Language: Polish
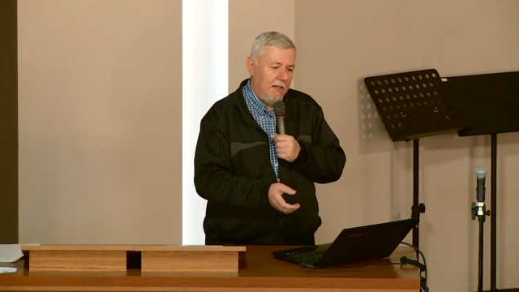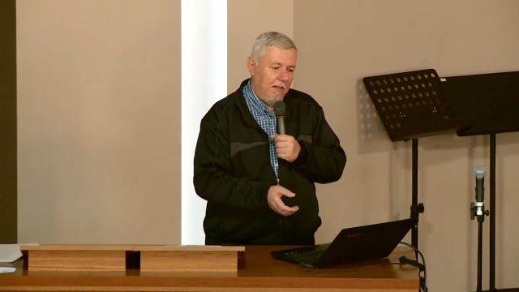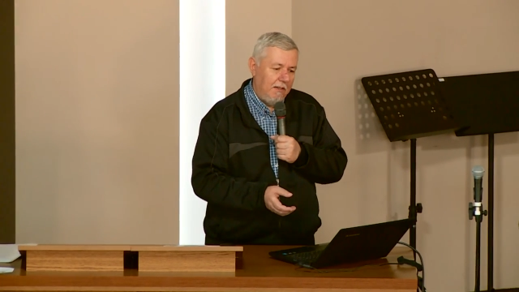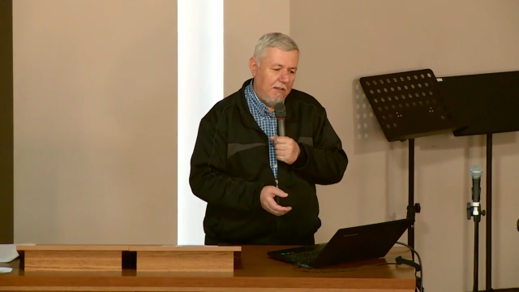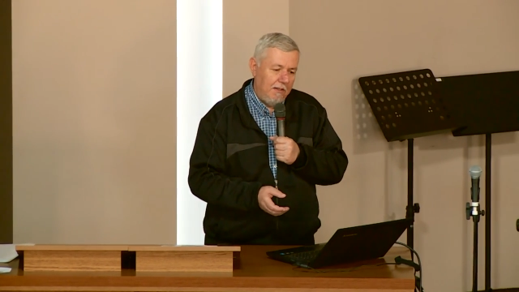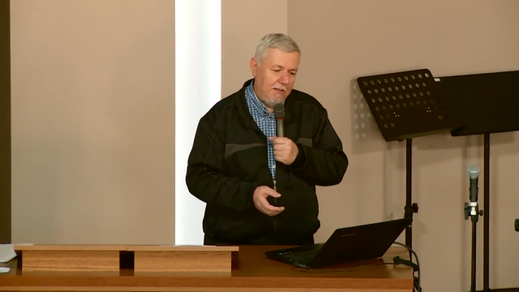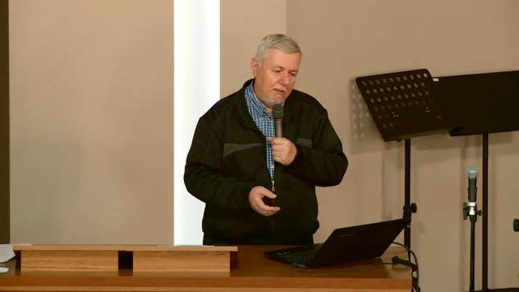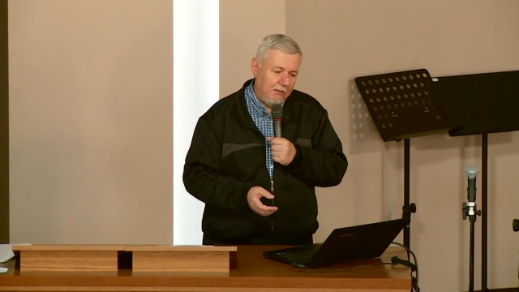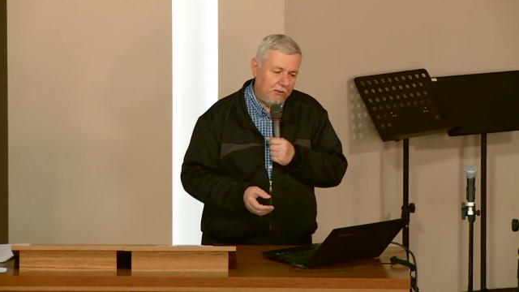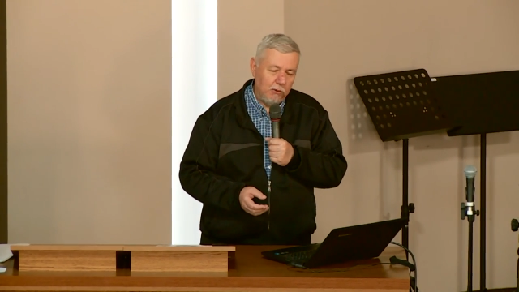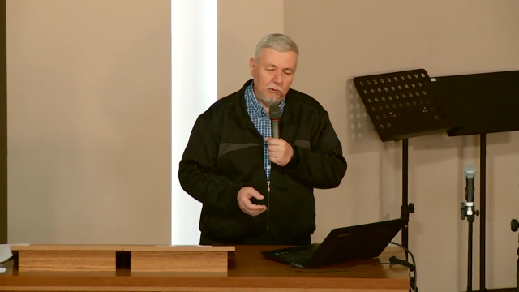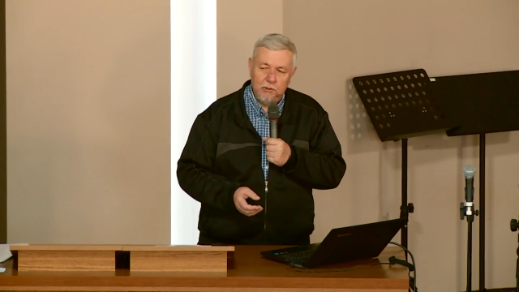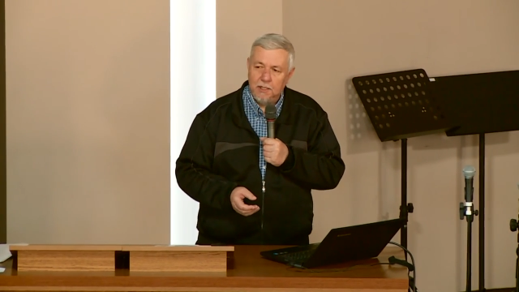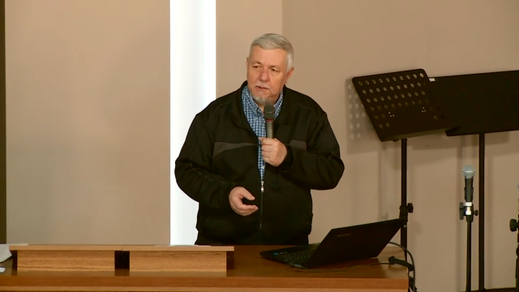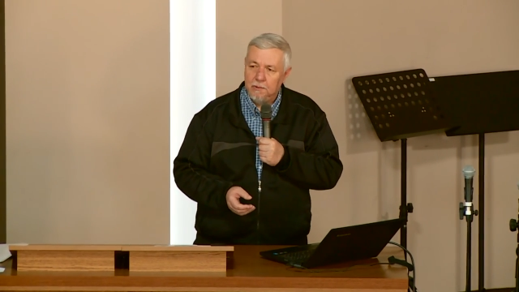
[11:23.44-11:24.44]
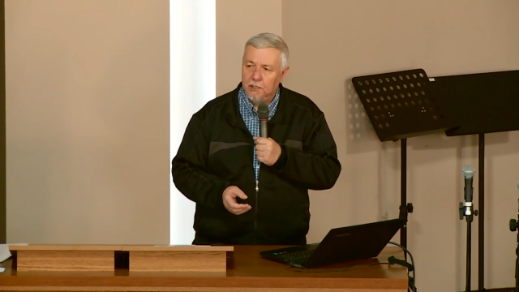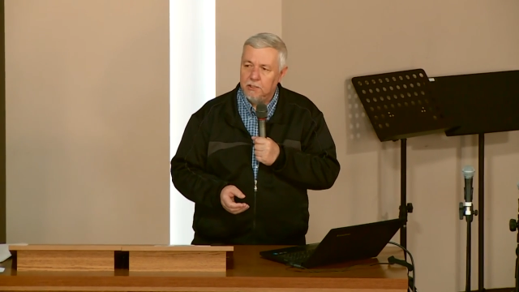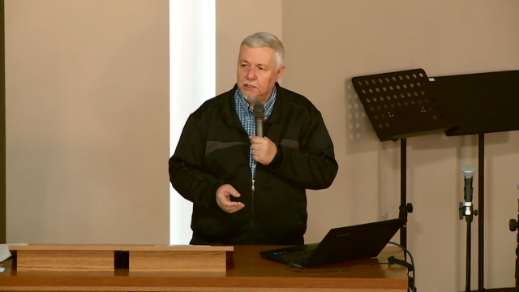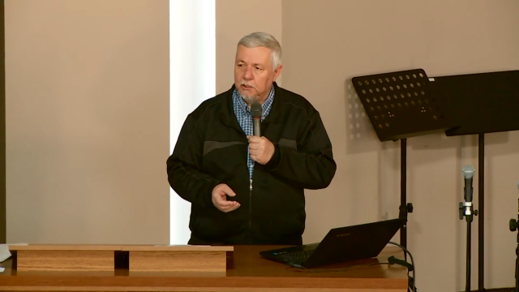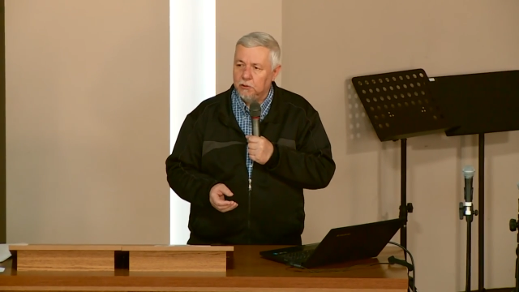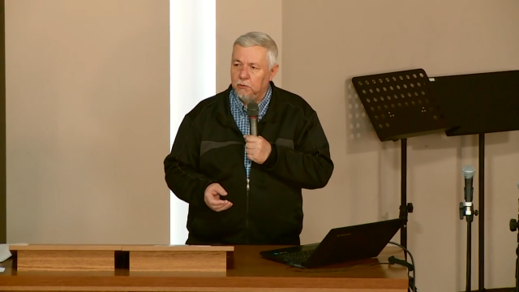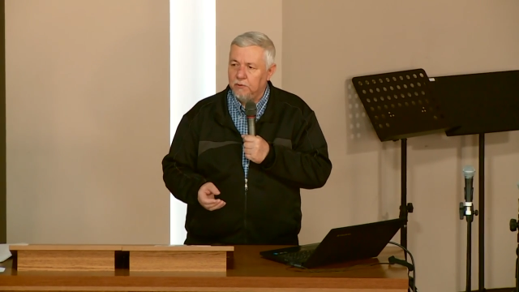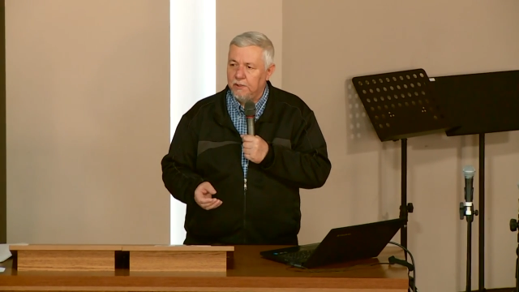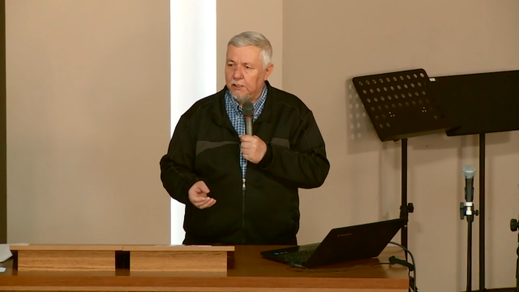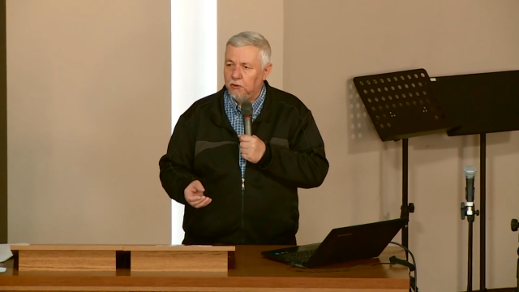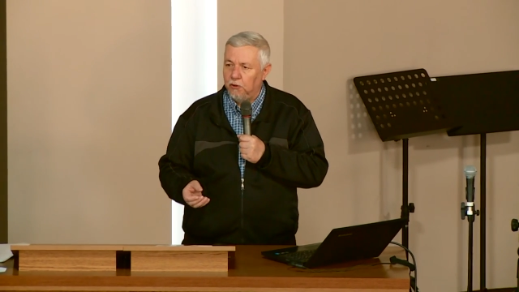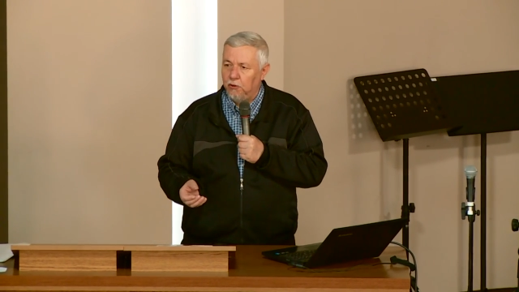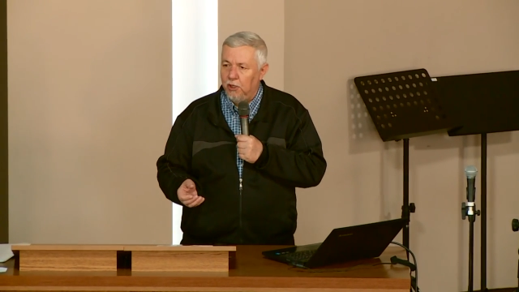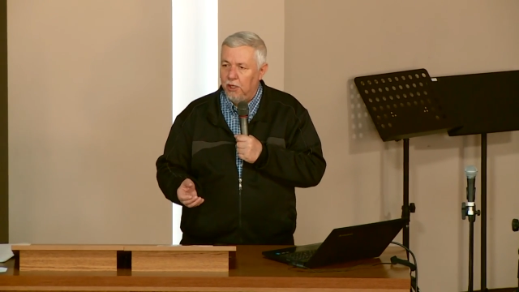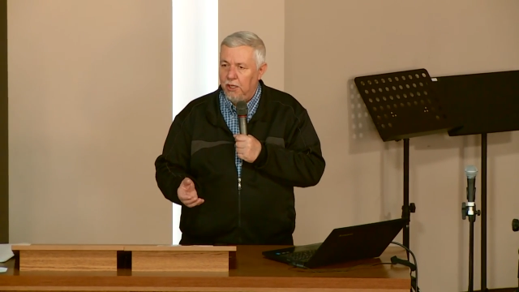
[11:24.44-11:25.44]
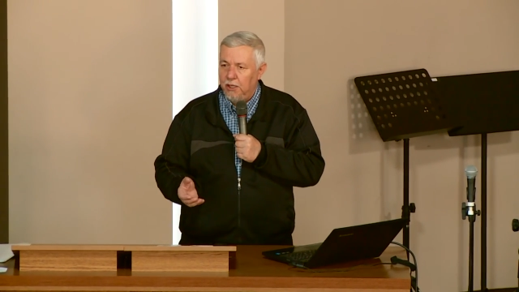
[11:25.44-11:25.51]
E, listu do Hebrajczyków jako